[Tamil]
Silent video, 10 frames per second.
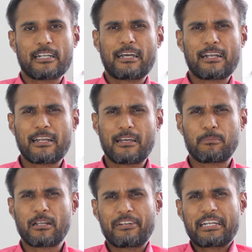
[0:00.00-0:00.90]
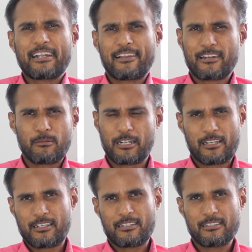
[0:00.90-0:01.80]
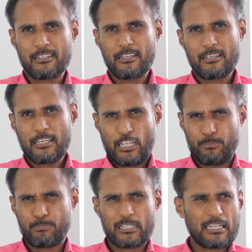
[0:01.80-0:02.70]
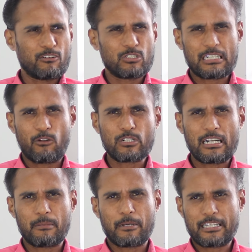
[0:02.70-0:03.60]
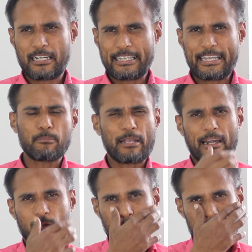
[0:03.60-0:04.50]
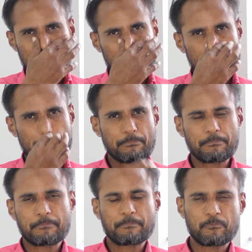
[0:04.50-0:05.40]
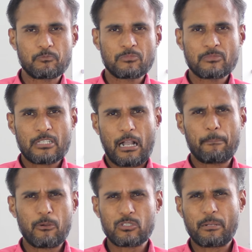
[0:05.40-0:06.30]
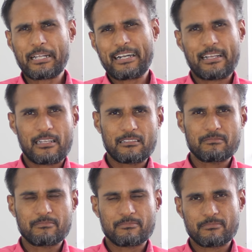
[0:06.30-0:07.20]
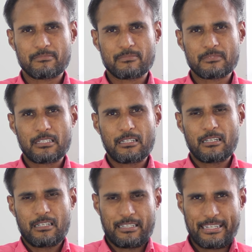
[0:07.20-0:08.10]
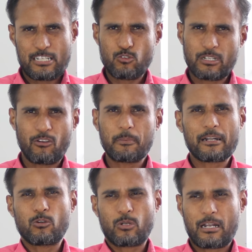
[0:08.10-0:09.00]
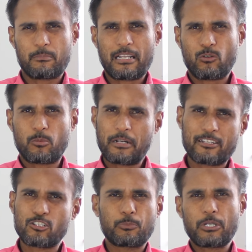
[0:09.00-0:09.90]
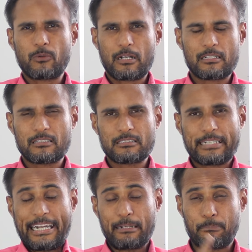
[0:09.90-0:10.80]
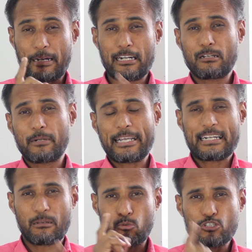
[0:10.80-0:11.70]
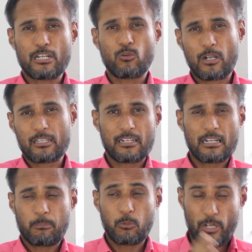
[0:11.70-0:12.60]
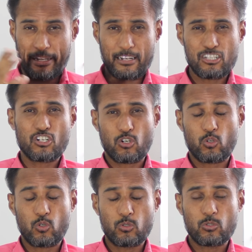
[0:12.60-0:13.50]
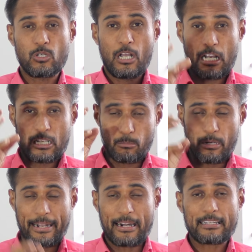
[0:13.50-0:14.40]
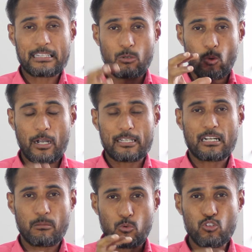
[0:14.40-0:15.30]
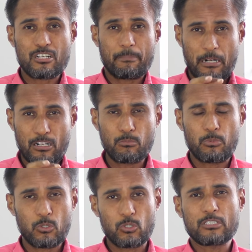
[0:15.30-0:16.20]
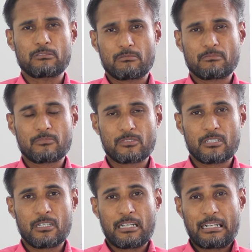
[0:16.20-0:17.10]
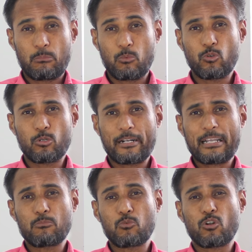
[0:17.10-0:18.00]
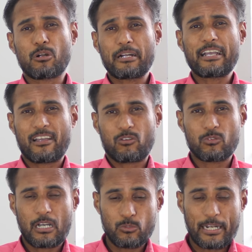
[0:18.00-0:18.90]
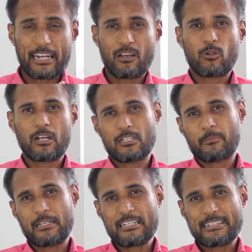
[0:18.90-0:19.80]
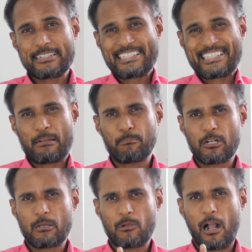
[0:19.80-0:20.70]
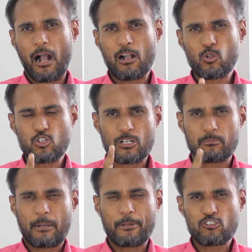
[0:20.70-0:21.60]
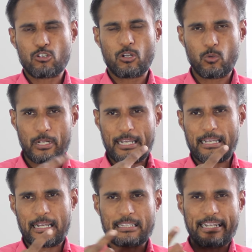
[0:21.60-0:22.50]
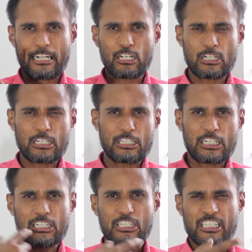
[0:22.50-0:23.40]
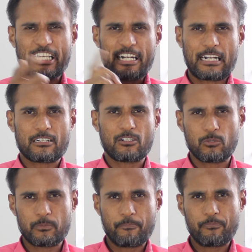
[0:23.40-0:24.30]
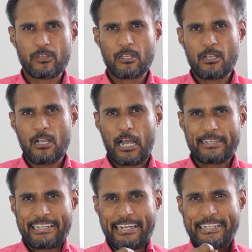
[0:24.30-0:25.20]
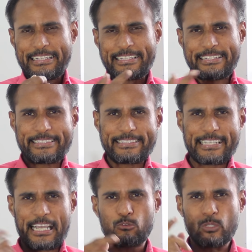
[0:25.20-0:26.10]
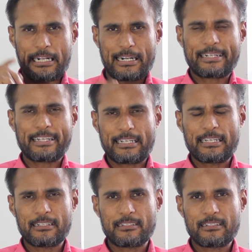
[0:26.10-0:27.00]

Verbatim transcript: பார்த்தீங்கன்னா அங்கெல்லாம் அப்போல்லாம் வெட்டியாலாம் இருக்க மாட்டாங்க இப்போ தான் வந்து டவுன்களில் பார்த்தீங்கன்னா எரிமயானம் வந்துருச்சு அப்போ வந்து அப்படி கிடையாது எரிச்சு விட்டு அவங்க பாட்டில் ஒரு அரை மணி நேரம் ஒரு மணி நேரம் இருந்துட்டு போயிடுவாங்க நைட்டு பன்னெண்டு மணிக்கு நான் பூஜையில் உட்காந்தேன்னா பணம் எரிஞ்சிக்கிட்டு இருக்கும் இந்த மயானத்தில் உட்காந்து நான் பூஜை பண்ணும் பொழுது மூணு மணி மூன்றரை மணி ஆயிரும் அது வரைக்கும் நான் உட்காந்துருப்பேன் ஸ்தம்பனம் ஆக்குஷ்ணம் அப்படின்னு சொல்லக்கூடிய அந்த எட்டு திக்கு திசையும் கட்டணும் அந்த எட்டு திக்கு திசையவும் கட்டி